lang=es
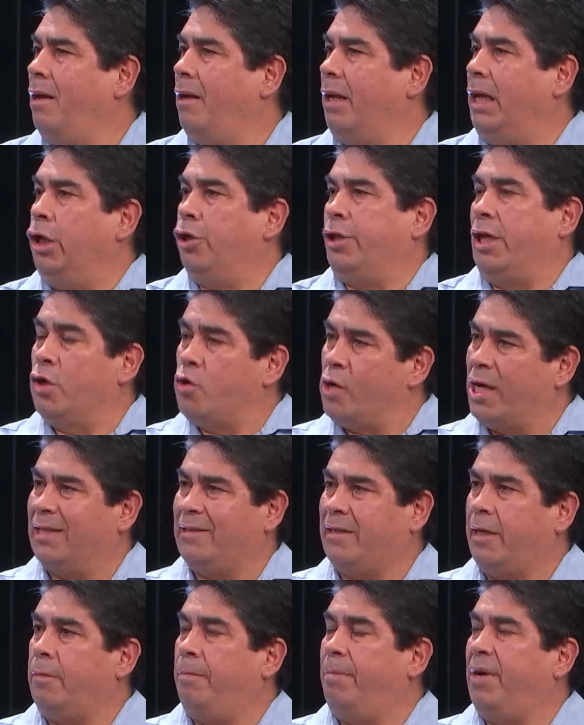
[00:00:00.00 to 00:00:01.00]
Y lo tengo que
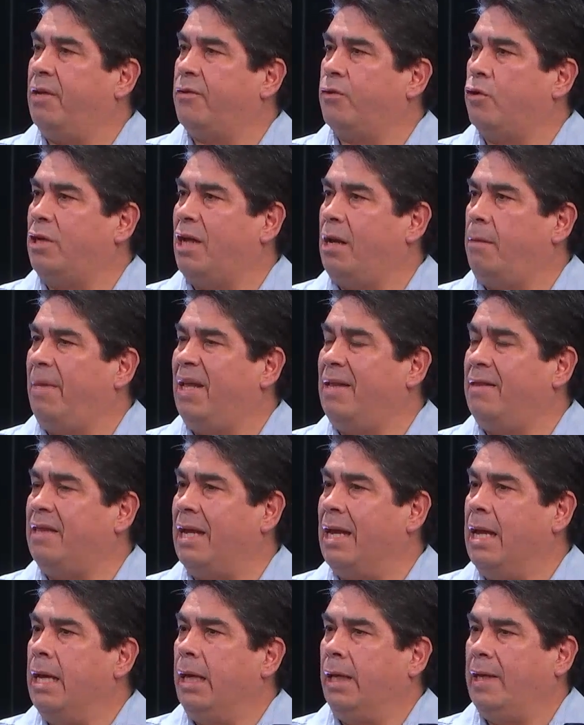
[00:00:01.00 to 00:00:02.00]
hacer
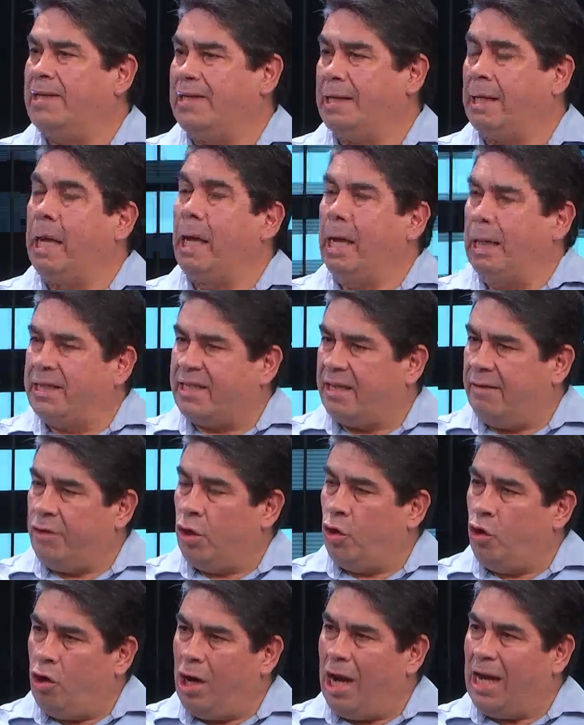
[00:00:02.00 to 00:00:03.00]
personalmente. Es decir, se
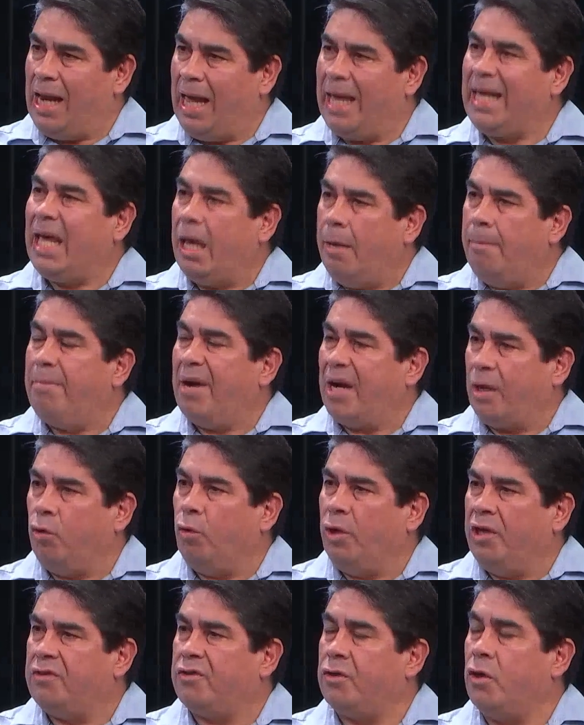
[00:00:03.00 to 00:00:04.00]
violó la ley en
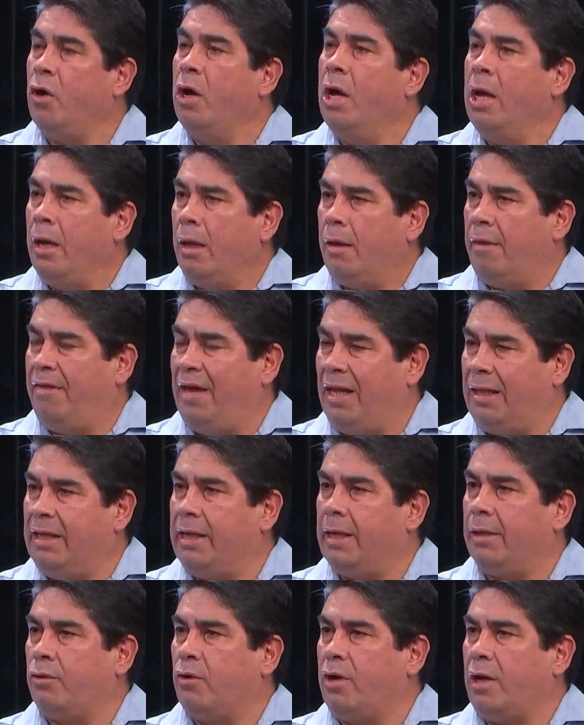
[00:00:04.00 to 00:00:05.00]
perjuicio del
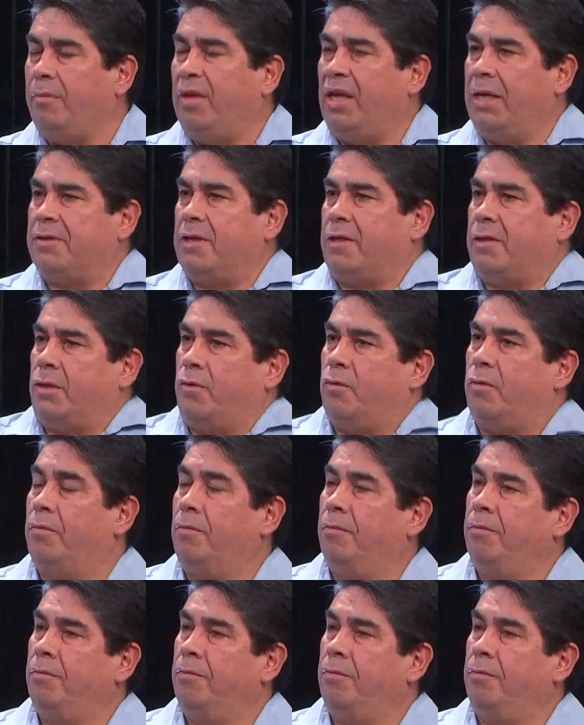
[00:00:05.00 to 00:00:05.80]
director administrativo.